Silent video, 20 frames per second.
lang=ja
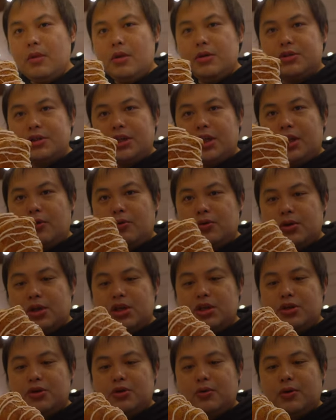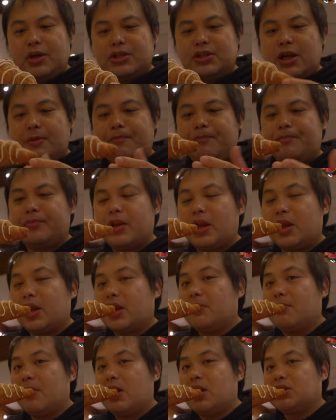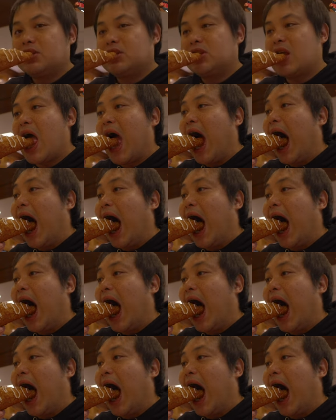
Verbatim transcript: そしてね大きいクロワッサンいただきます